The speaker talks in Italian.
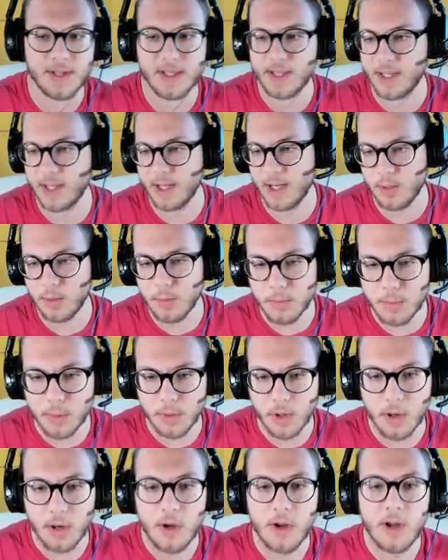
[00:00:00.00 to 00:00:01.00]
creare un muro,
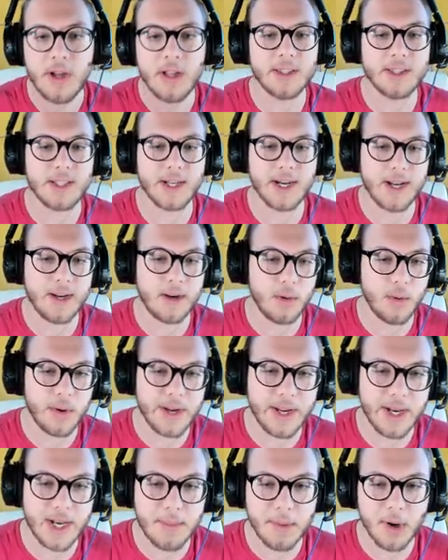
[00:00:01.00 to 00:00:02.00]

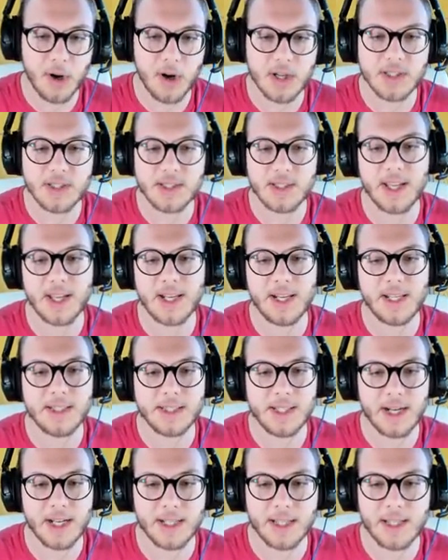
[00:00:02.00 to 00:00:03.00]
tranquilli boys, che
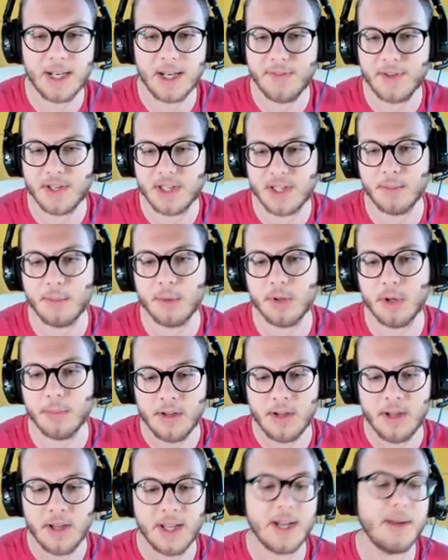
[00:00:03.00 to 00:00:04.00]
l'entrata la facciamo dopo.
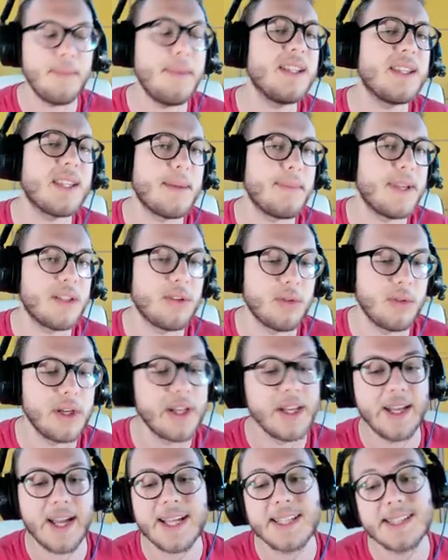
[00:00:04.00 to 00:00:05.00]
E mentre metto le
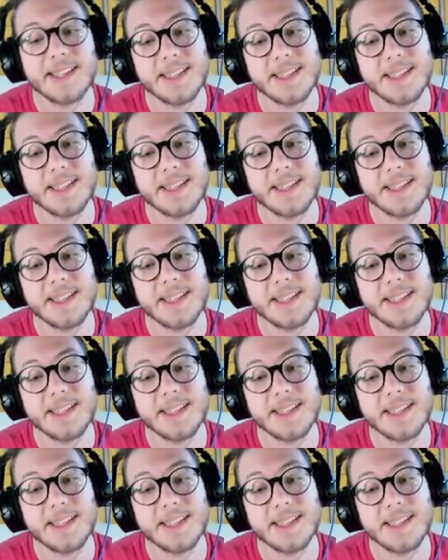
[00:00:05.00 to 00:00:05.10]
assi